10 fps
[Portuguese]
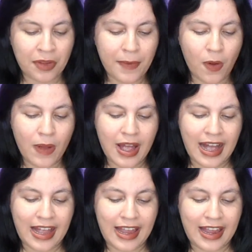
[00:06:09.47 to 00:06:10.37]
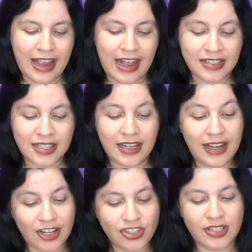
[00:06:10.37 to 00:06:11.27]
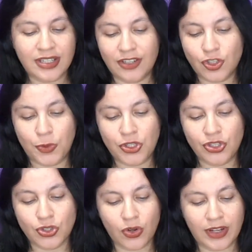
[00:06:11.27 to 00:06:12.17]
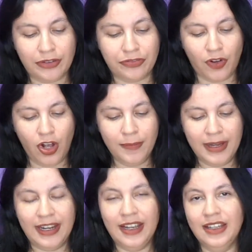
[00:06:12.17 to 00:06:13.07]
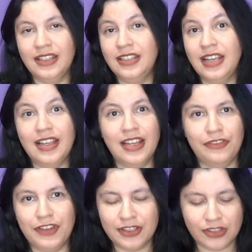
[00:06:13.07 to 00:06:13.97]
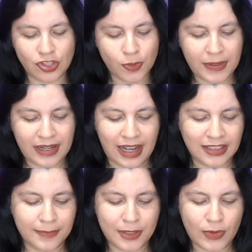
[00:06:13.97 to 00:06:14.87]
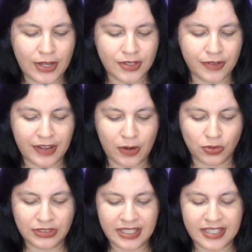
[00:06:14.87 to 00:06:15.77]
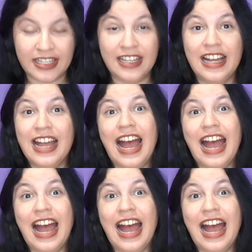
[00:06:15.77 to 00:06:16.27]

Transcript: Bom, é, a Sanem acha que será despedida de qualquer forma, né? E aí ela fica desesperada, mas não é isso que vai acontecer.